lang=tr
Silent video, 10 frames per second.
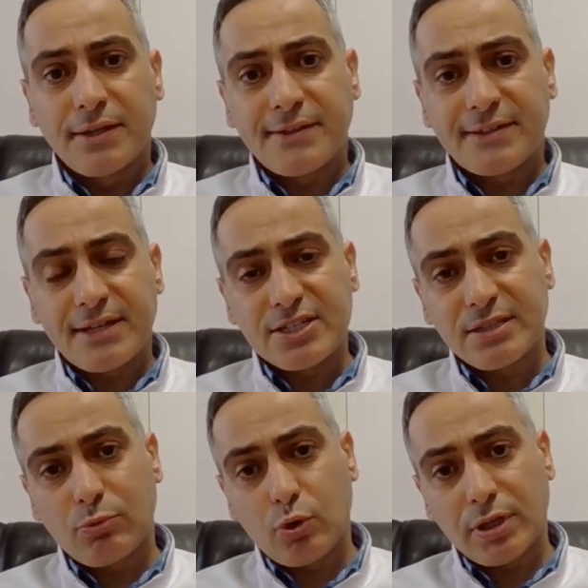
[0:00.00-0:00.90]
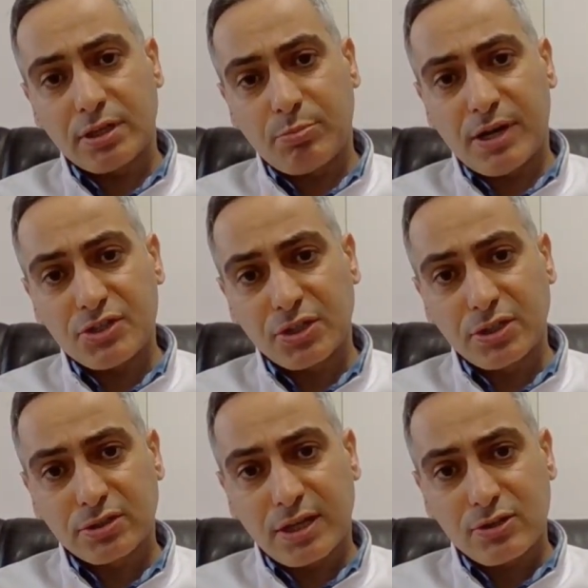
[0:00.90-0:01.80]
Kireçli bölgeleri
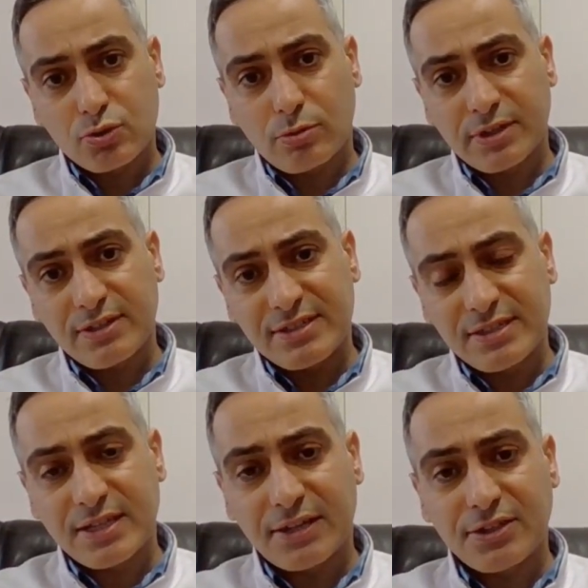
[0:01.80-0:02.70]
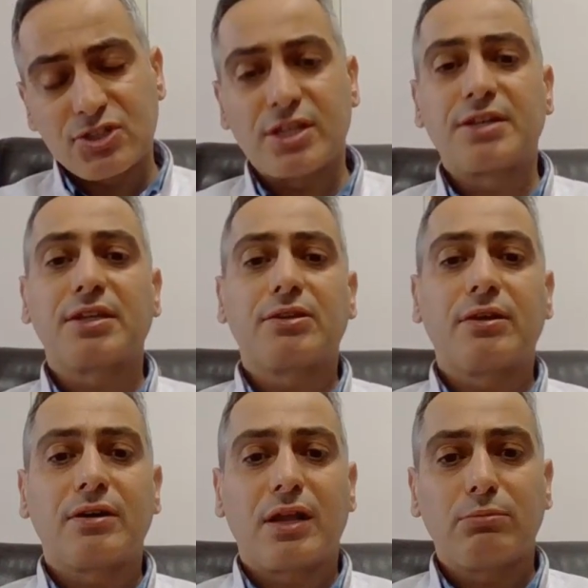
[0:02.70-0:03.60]
parçaladıktan sonra bakın stent içlerinde de
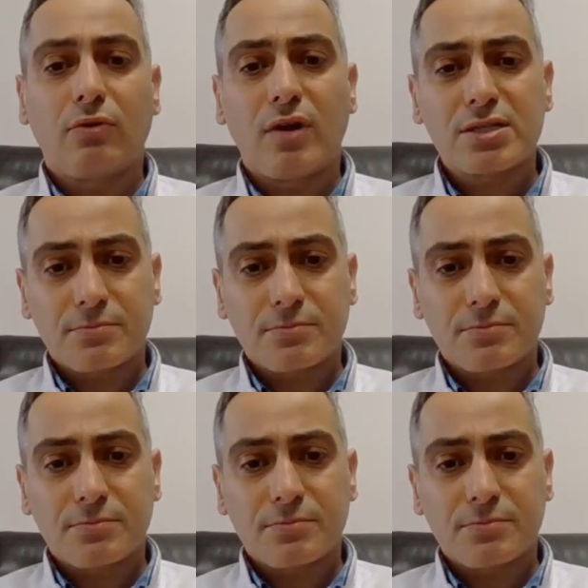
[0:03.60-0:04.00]
daralma var.